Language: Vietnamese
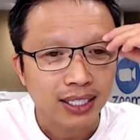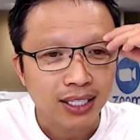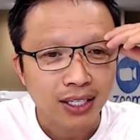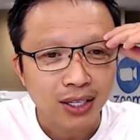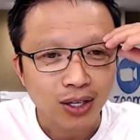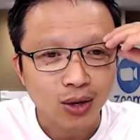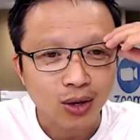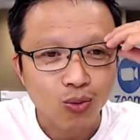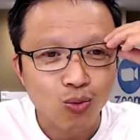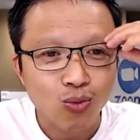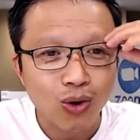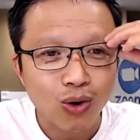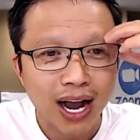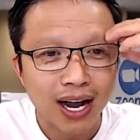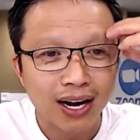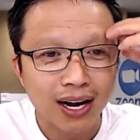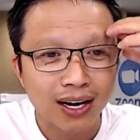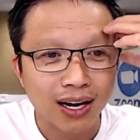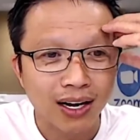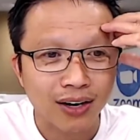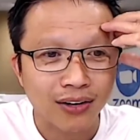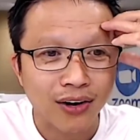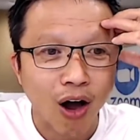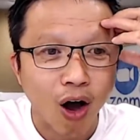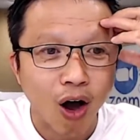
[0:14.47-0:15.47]
cũng quan
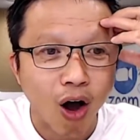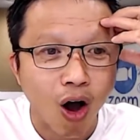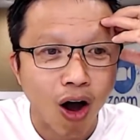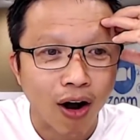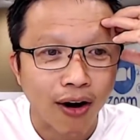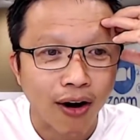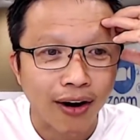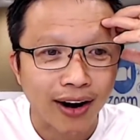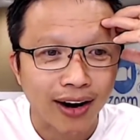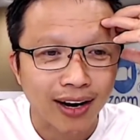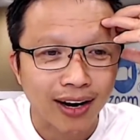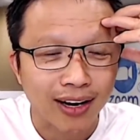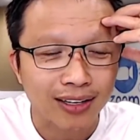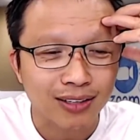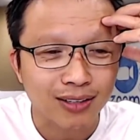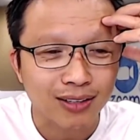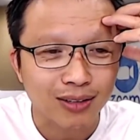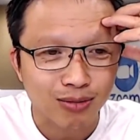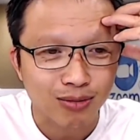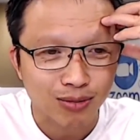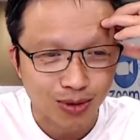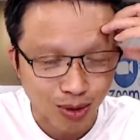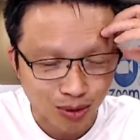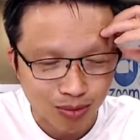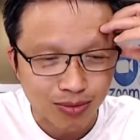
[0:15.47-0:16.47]
lần đò hả
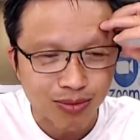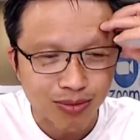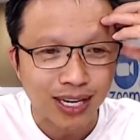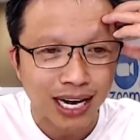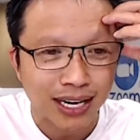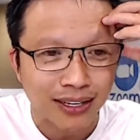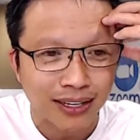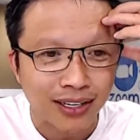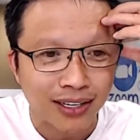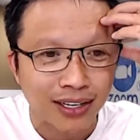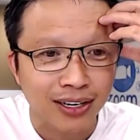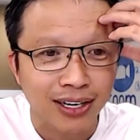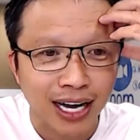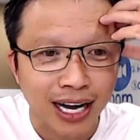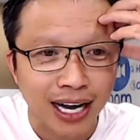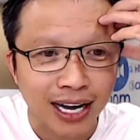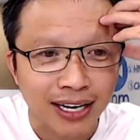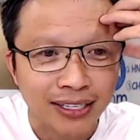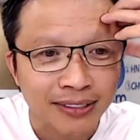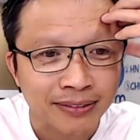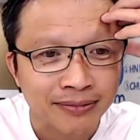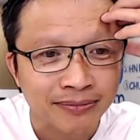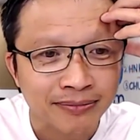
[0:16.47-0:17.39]
cũng cũng văn chương hả